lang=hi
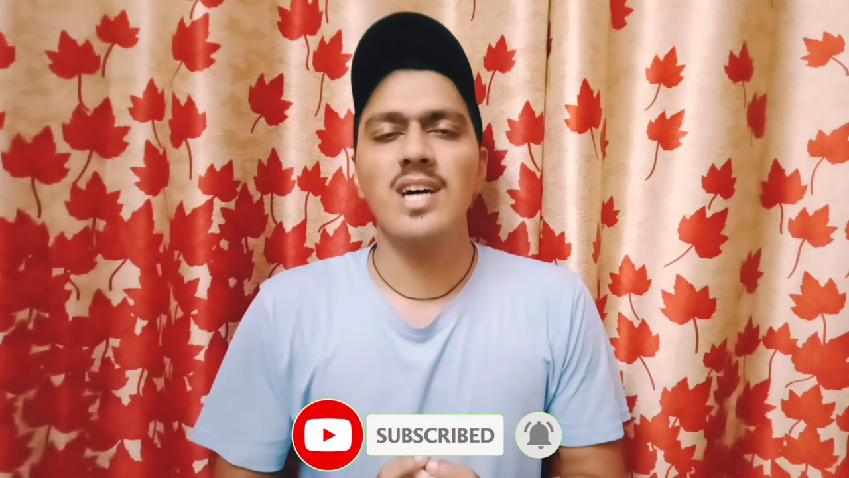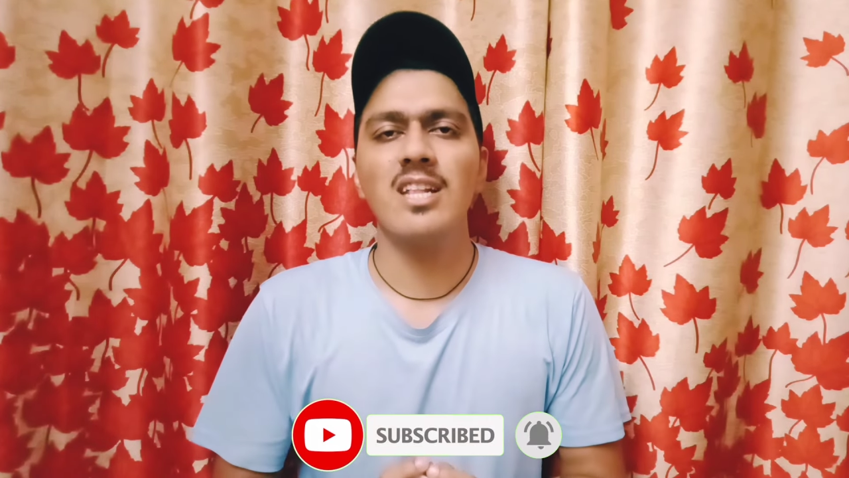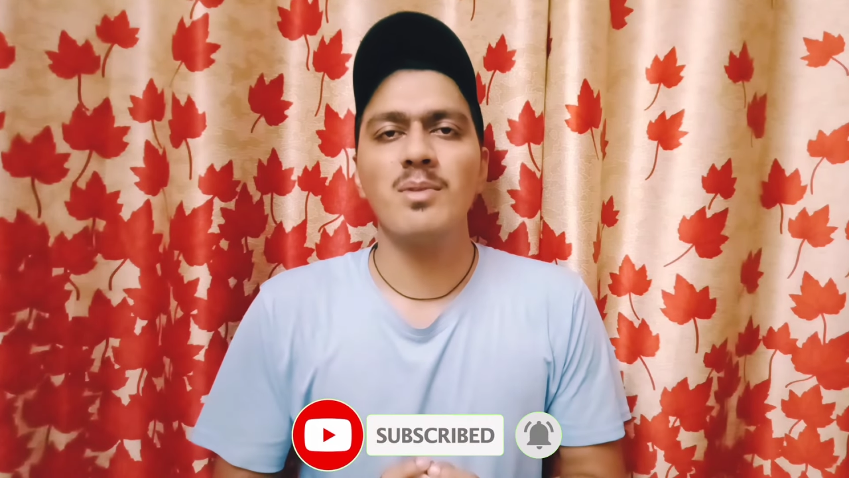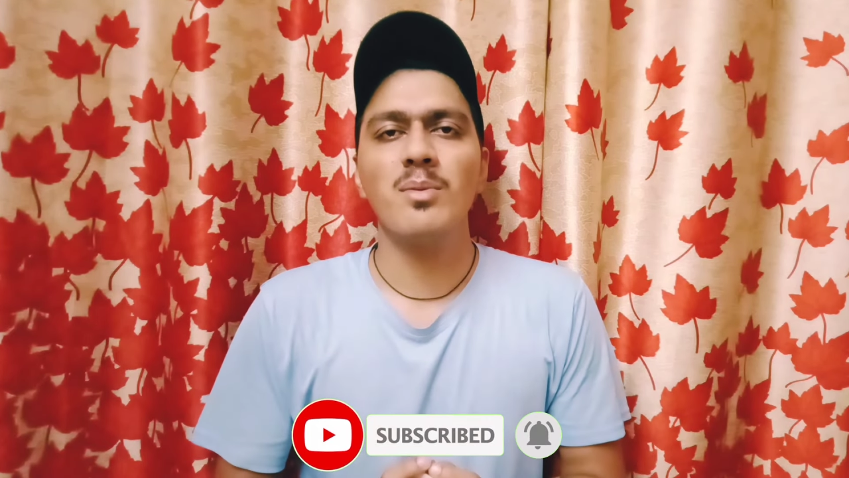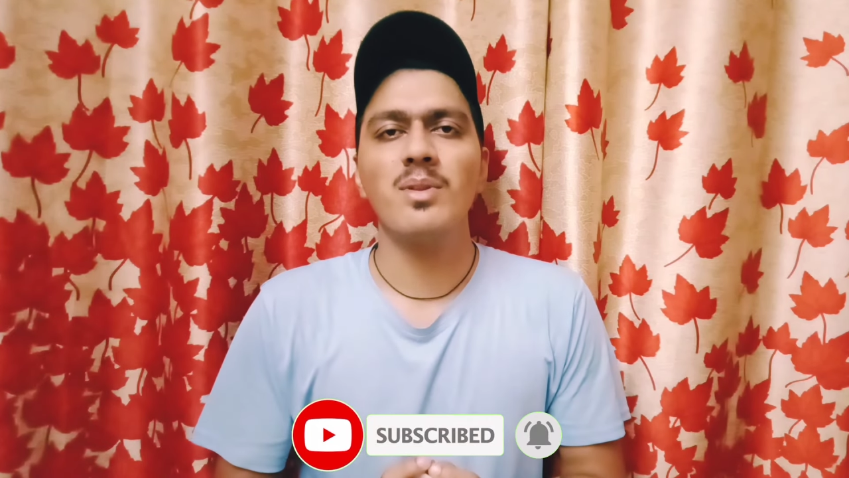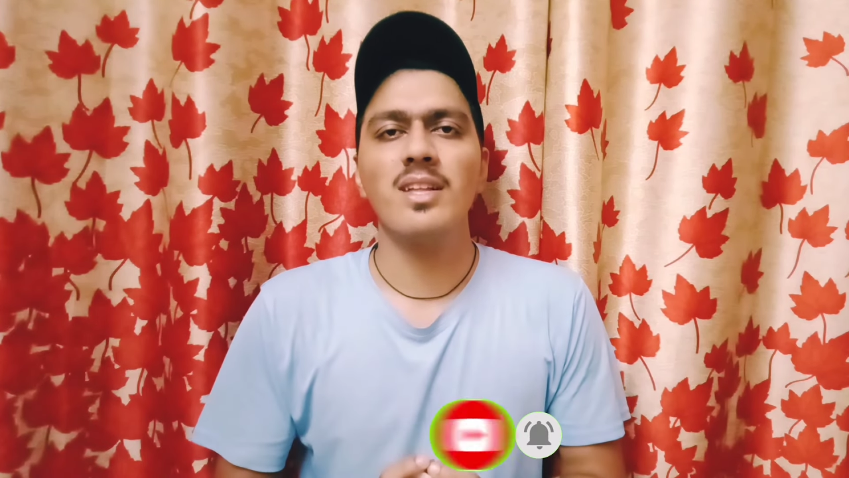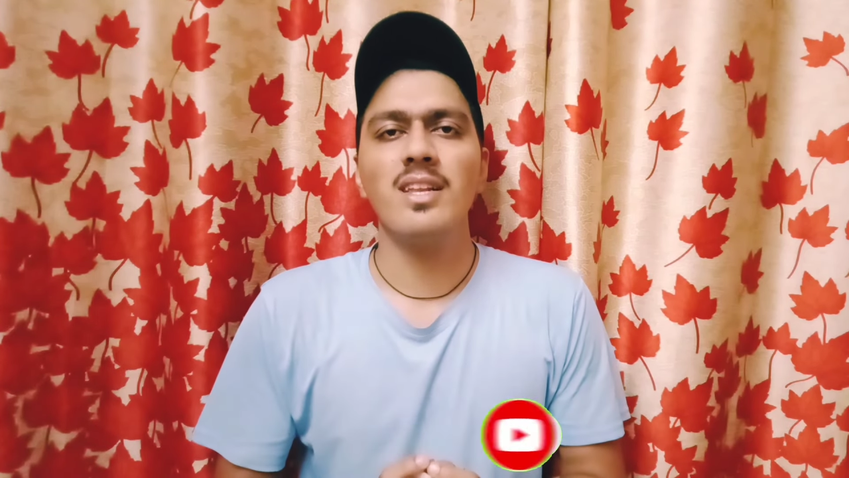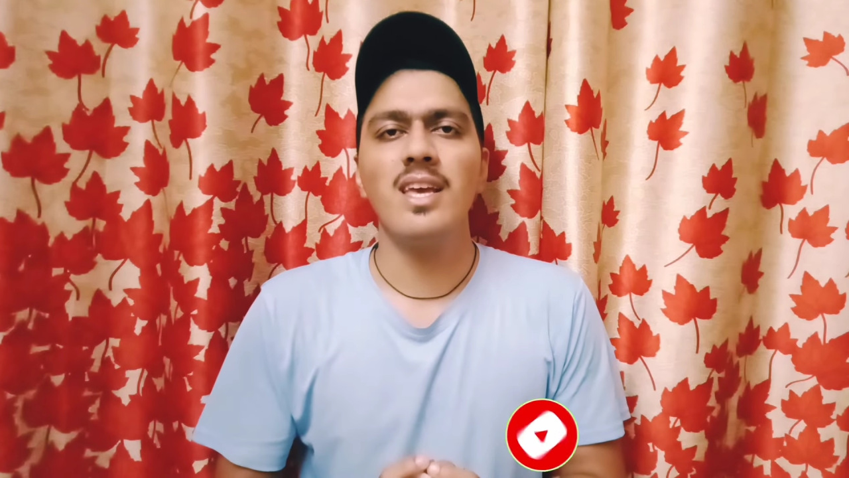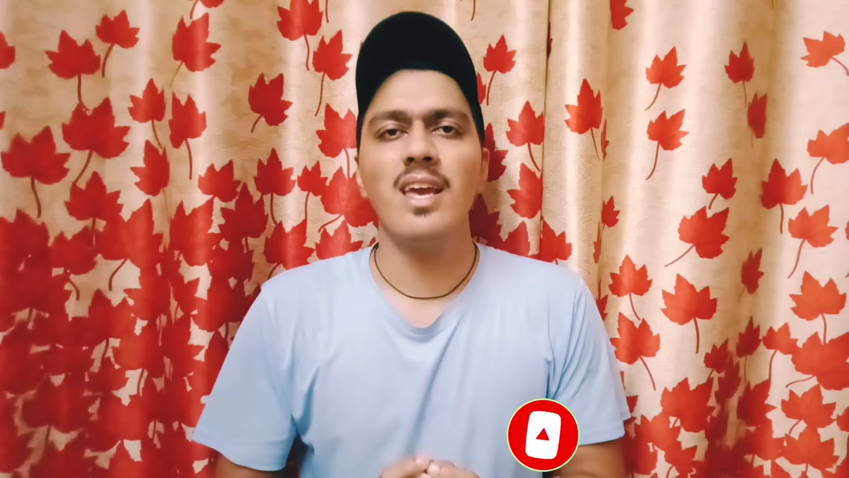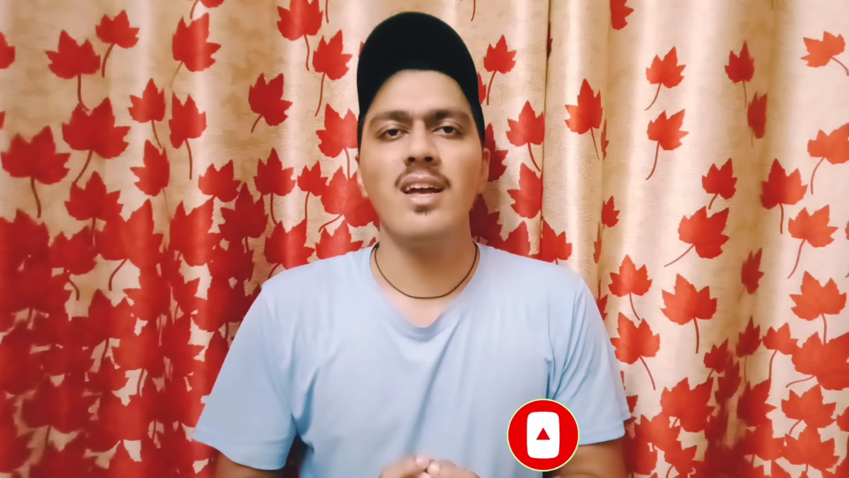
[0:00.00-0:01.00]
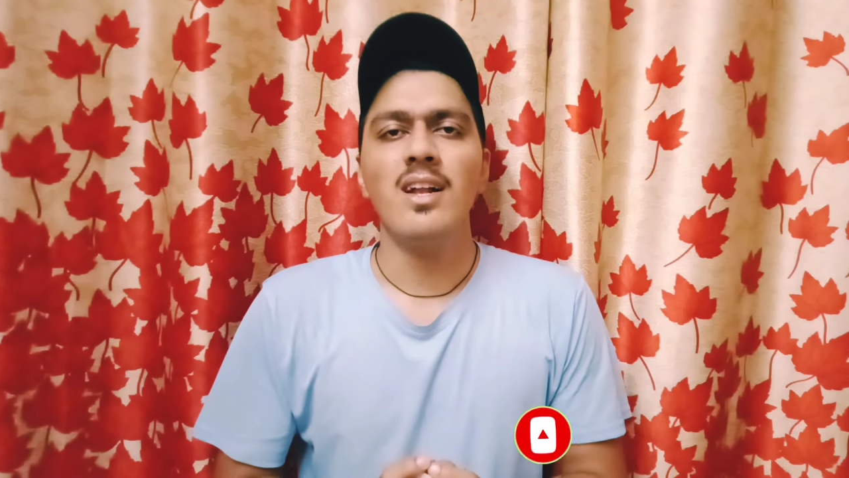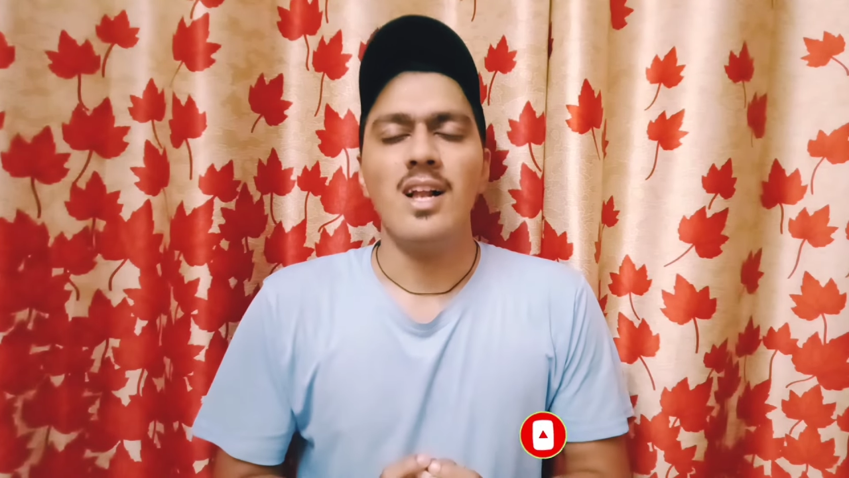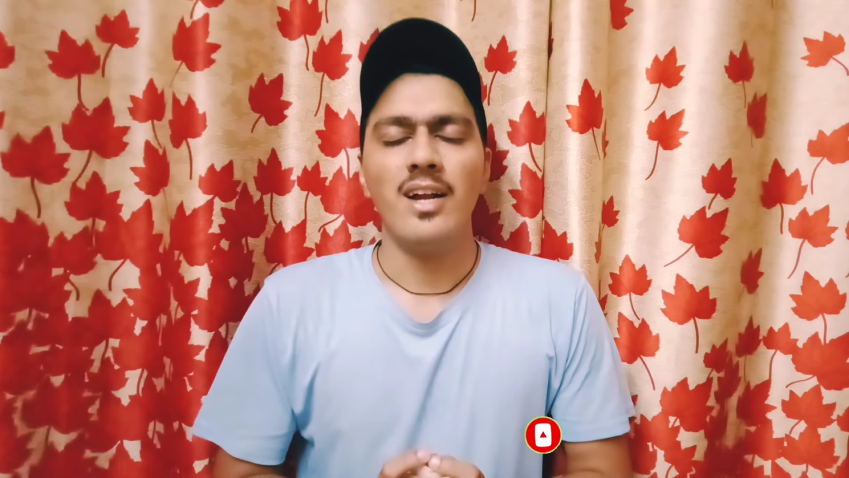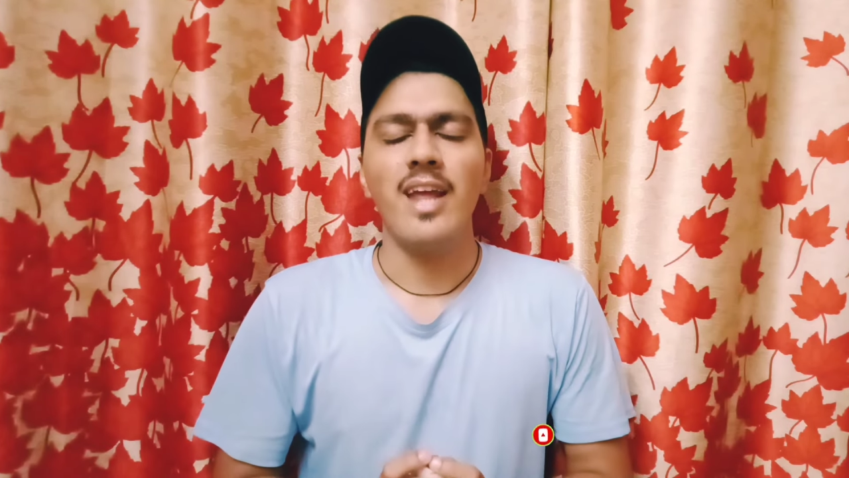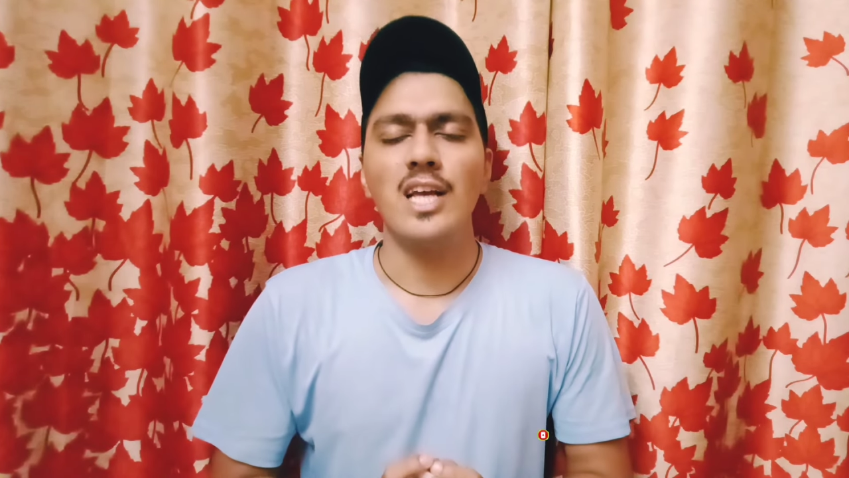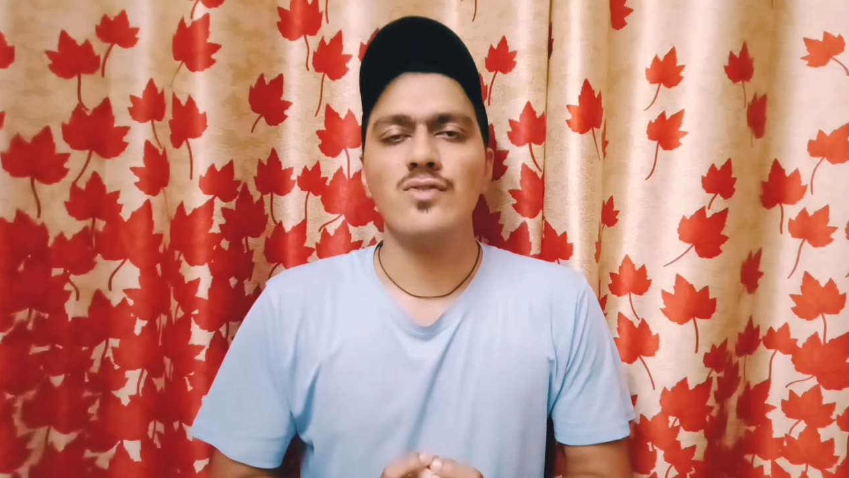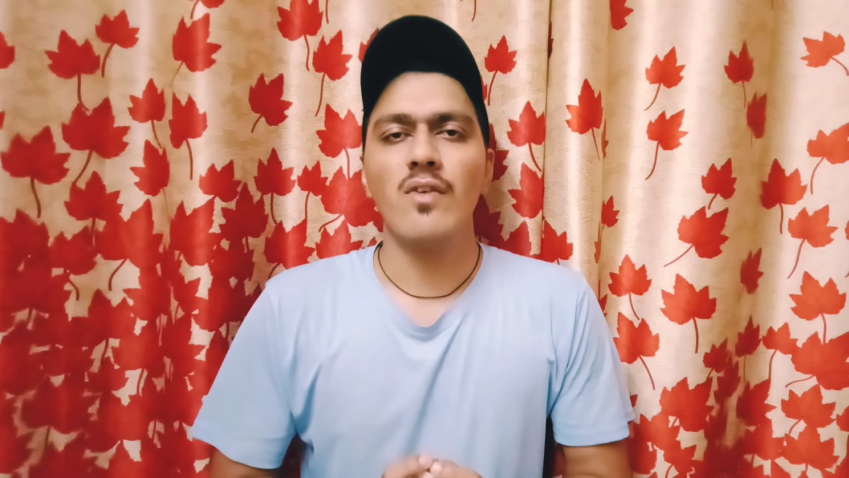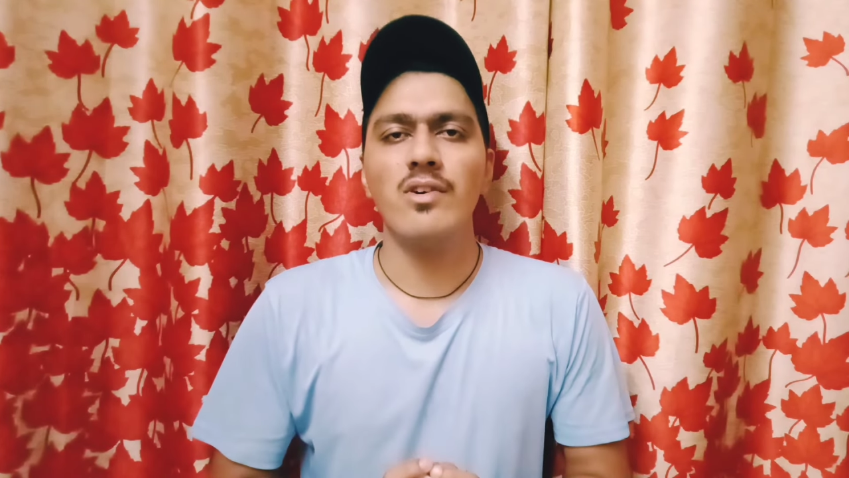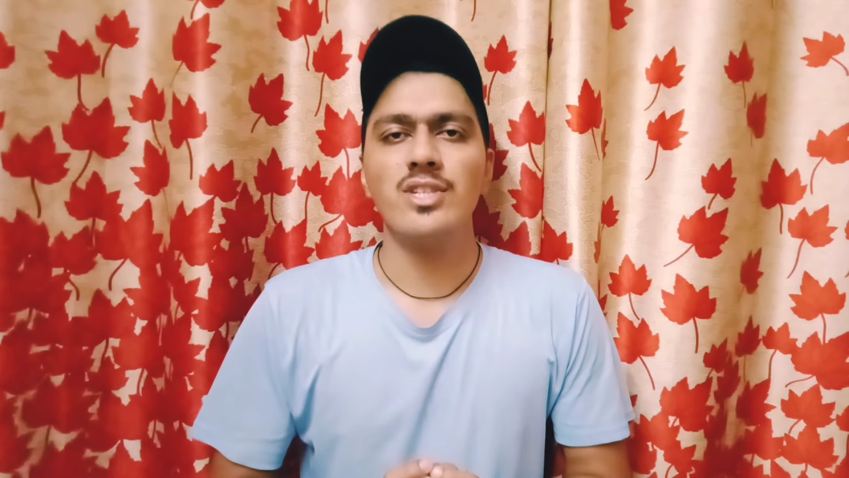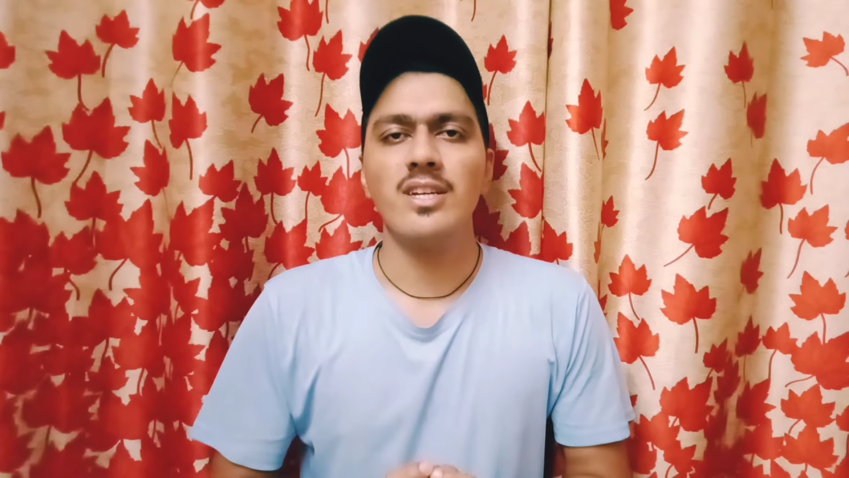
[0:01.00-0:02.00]
साथ में दिए थैंक्स फॉर
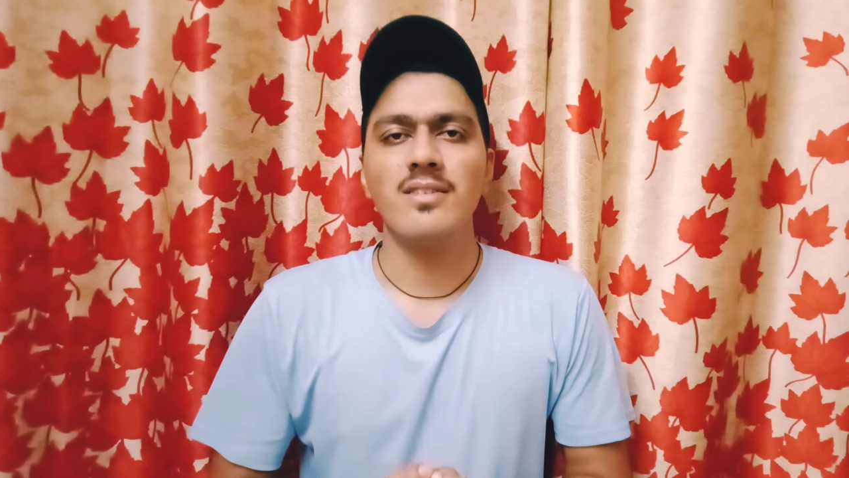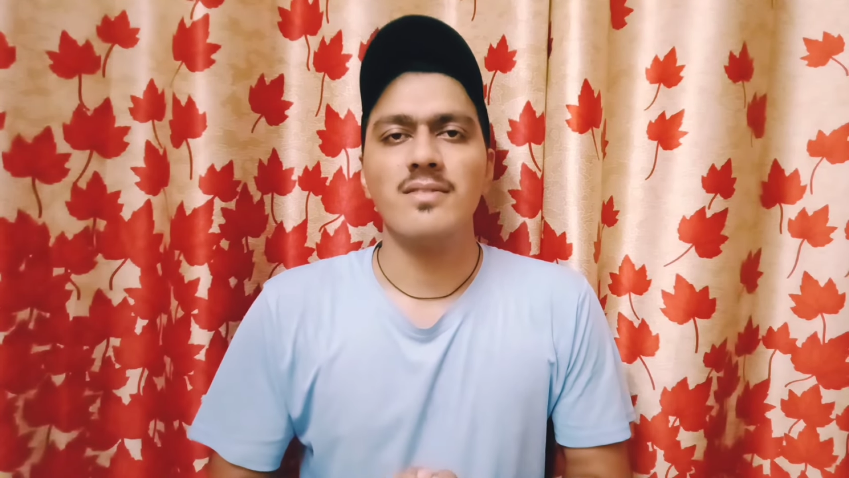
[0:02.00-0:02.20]
वॉचिंग